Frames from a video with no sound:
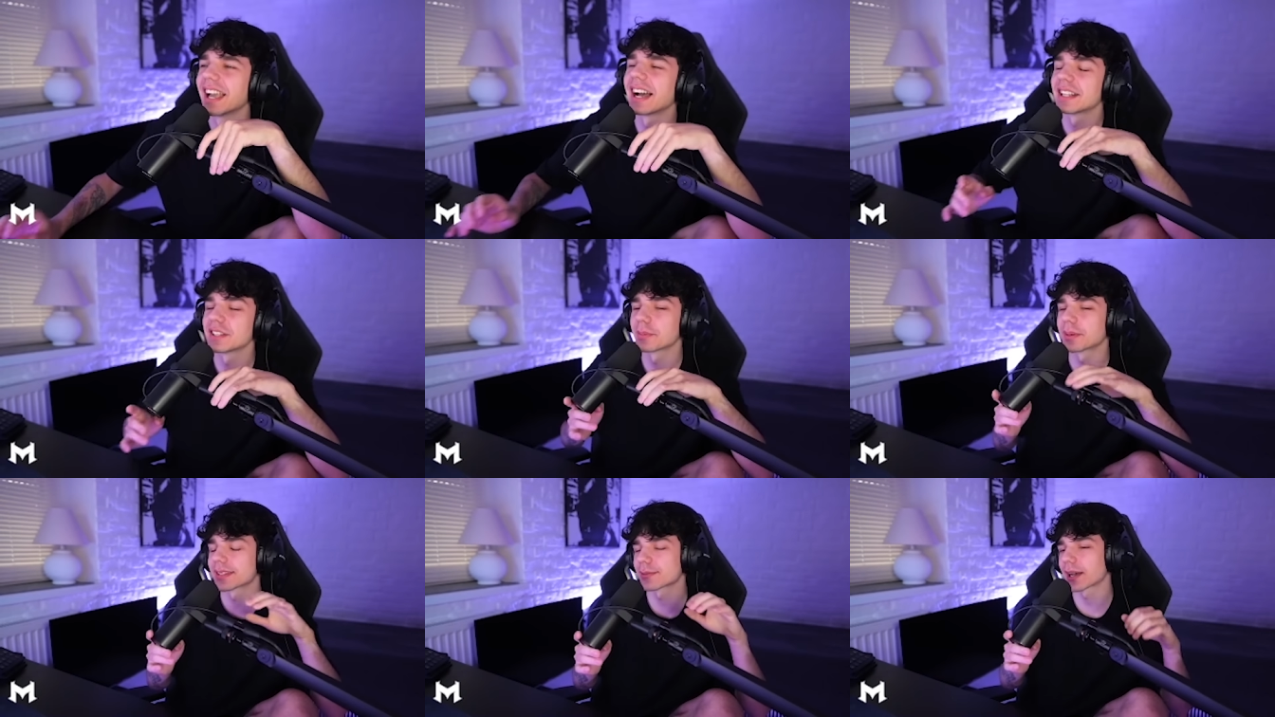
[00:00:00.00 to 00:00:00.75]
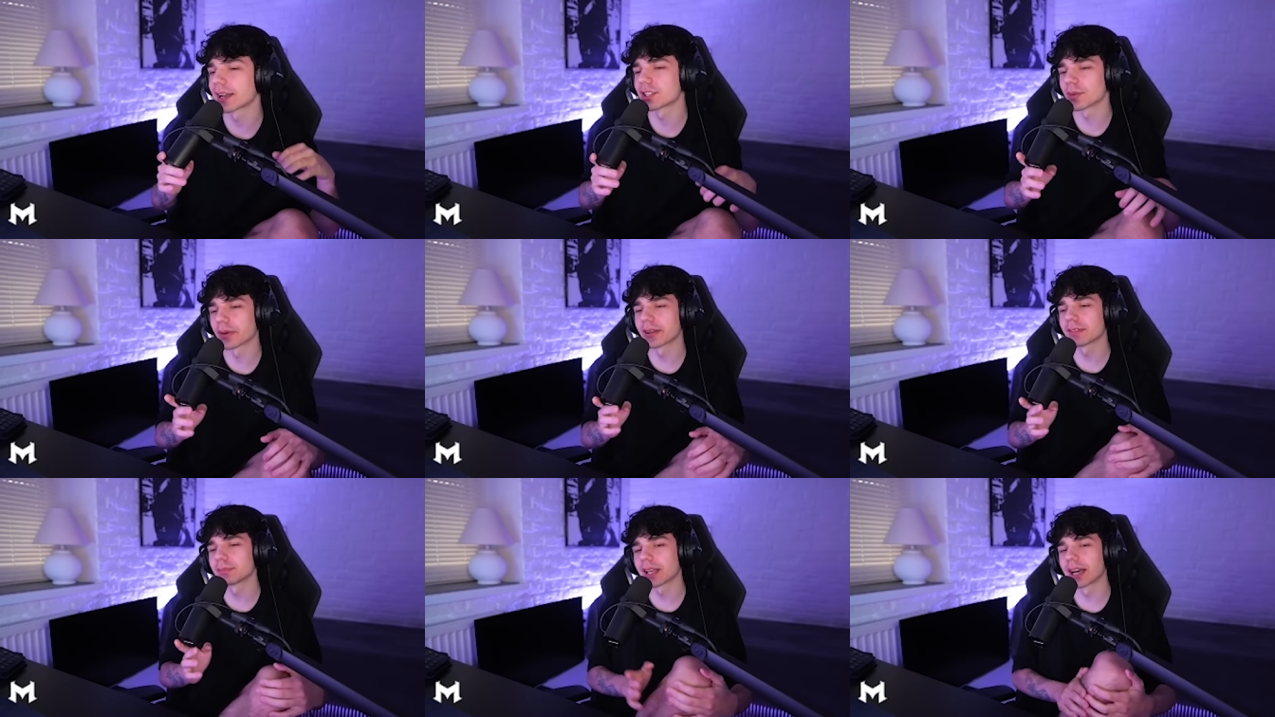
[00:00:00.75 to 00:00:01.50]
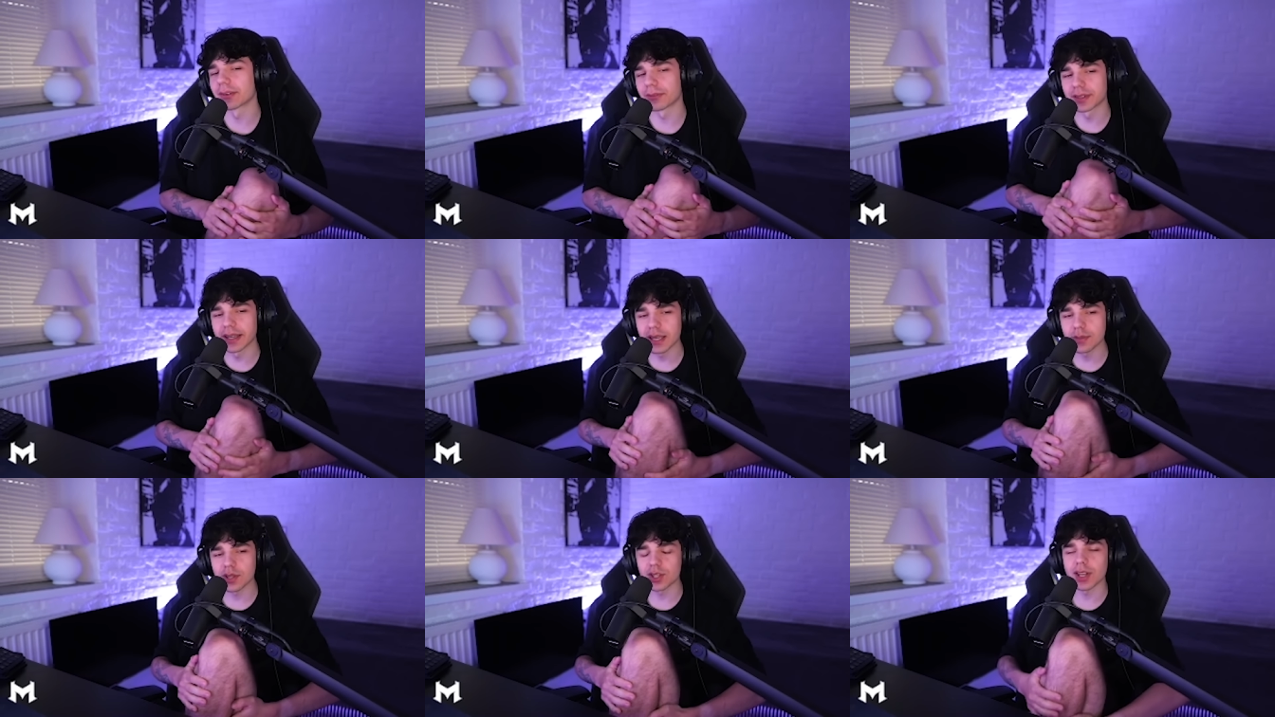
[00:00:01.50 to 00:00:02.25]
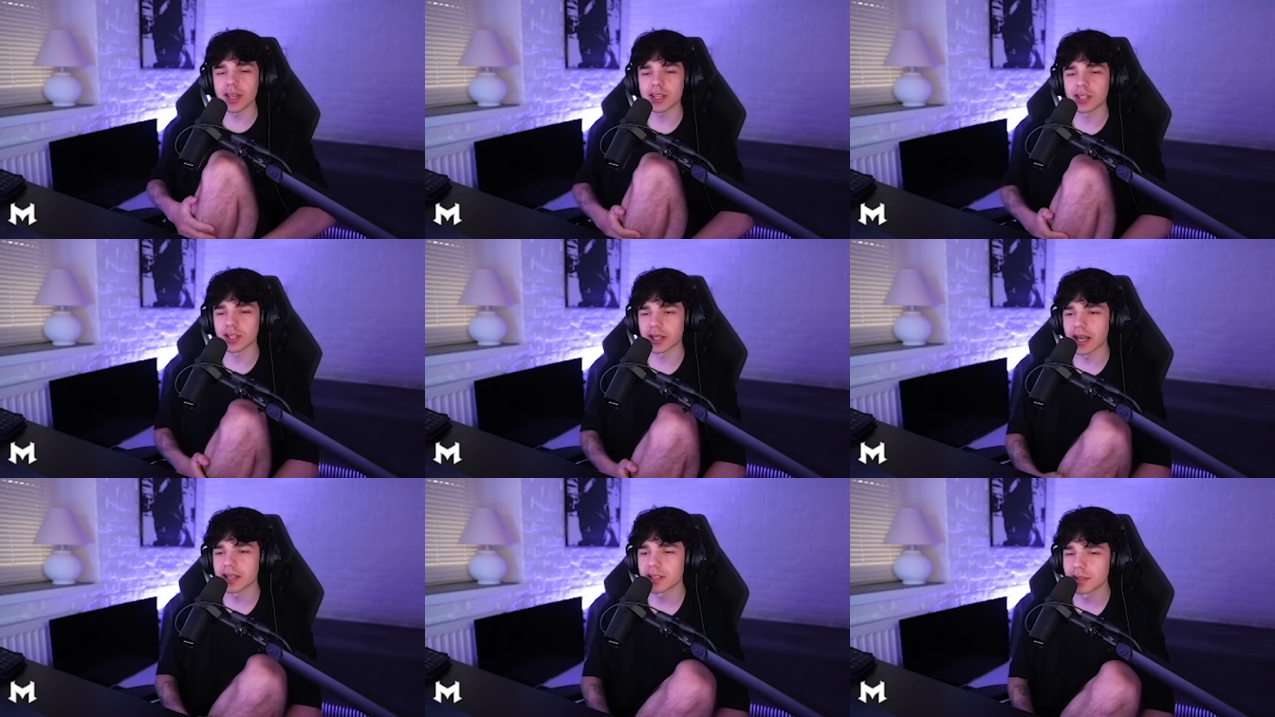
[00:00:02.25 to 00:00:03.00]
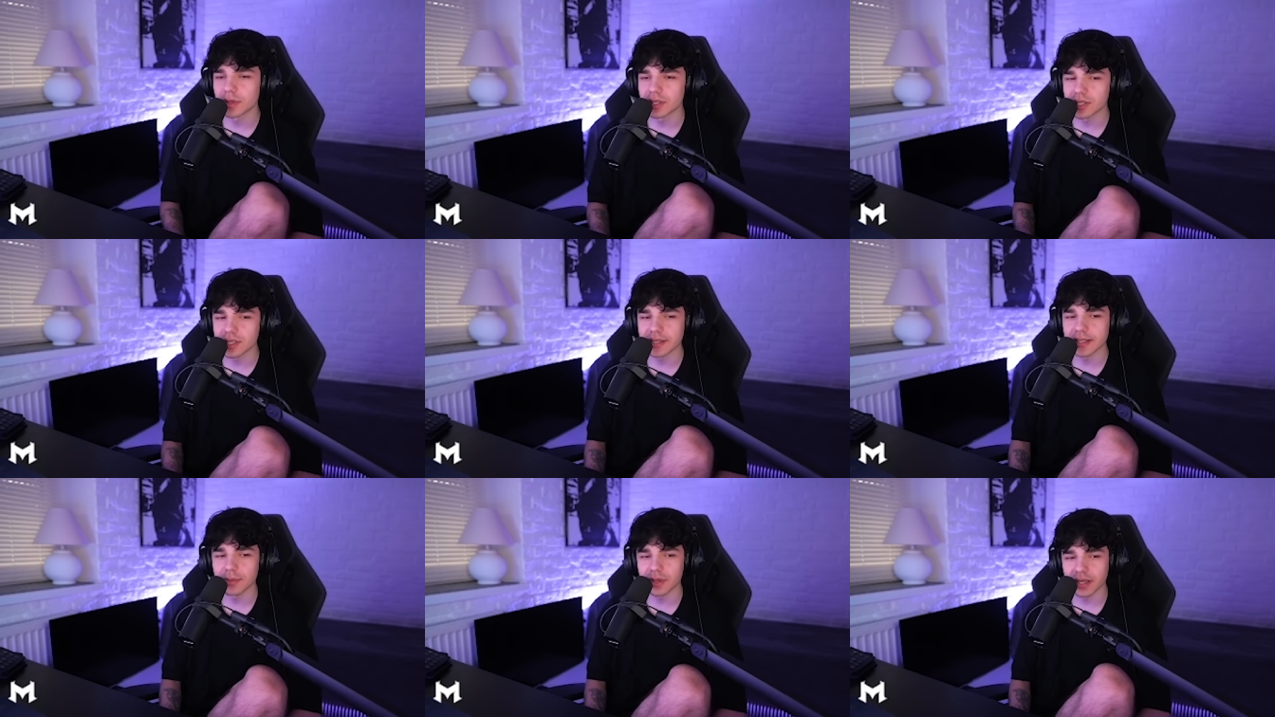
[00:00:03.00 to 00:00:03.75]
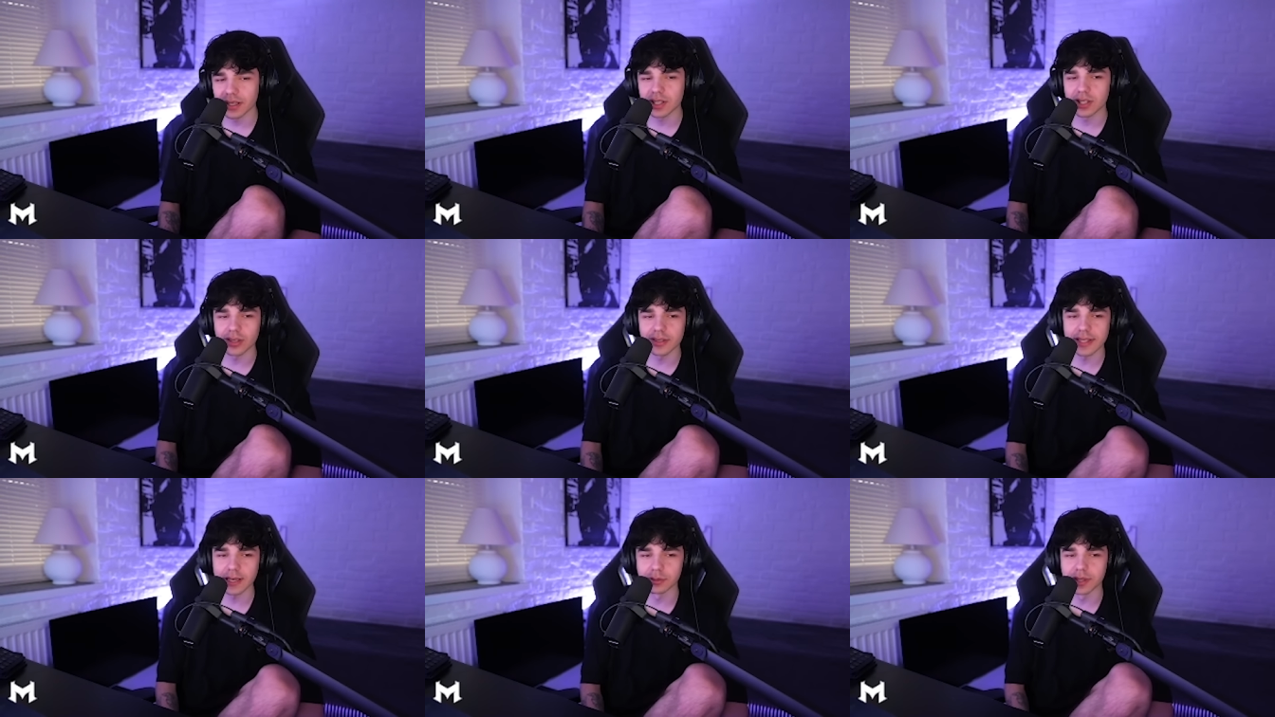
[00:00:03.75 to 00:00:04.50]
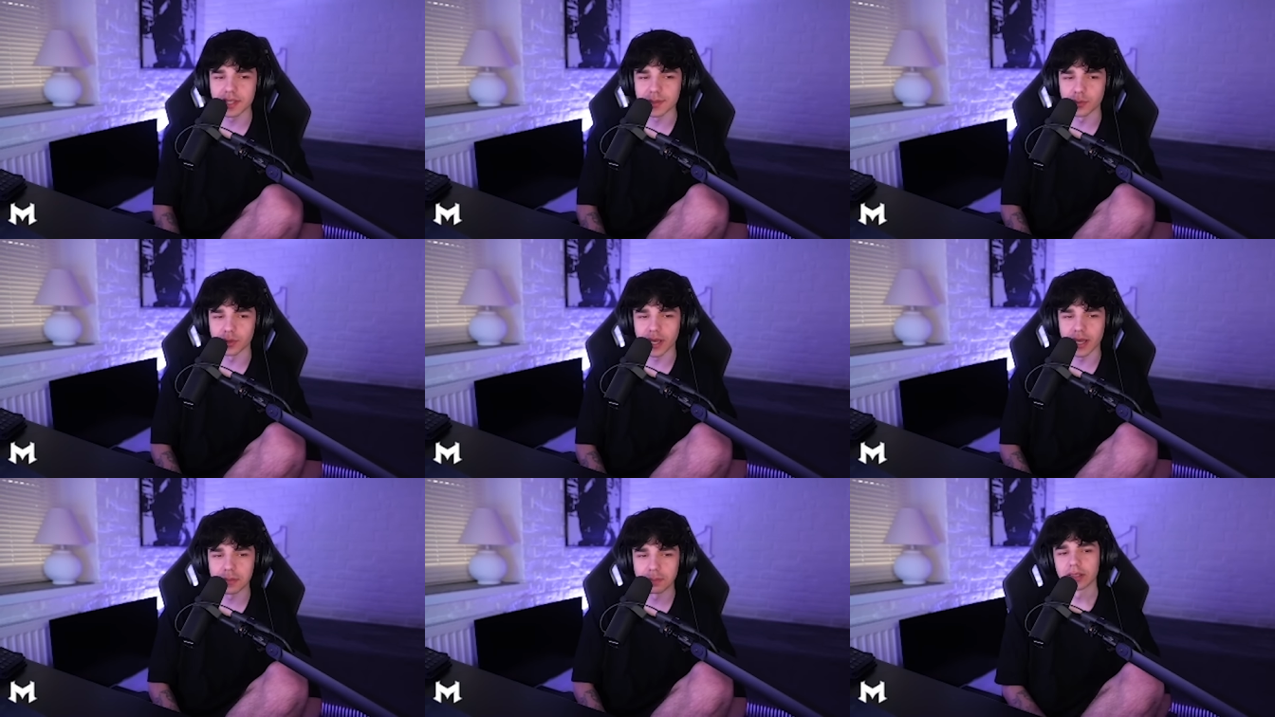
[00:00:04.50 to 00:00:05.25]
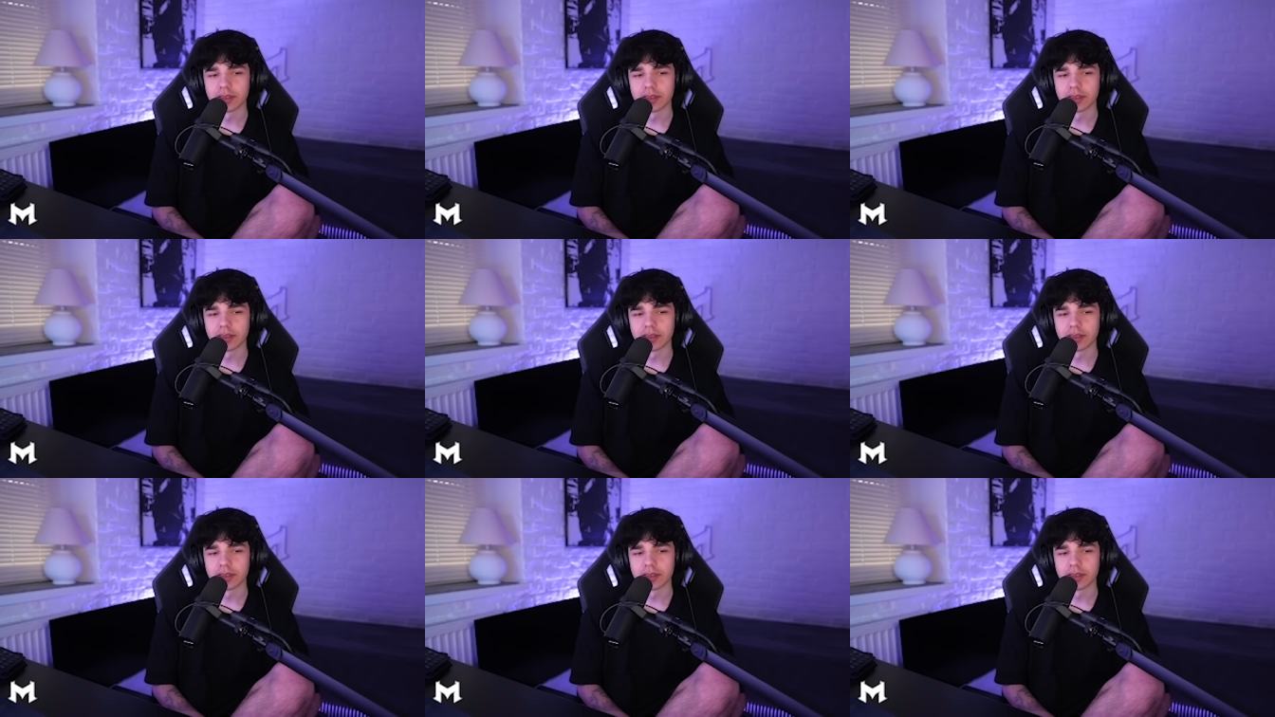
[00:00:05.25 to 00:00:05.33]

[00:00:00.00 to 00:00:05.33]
ale dobra, słuchajcie, powiem wam tak, wydaje mi się, że każdy mężczyzna ma jakiś rodzaj autyzmu, nie?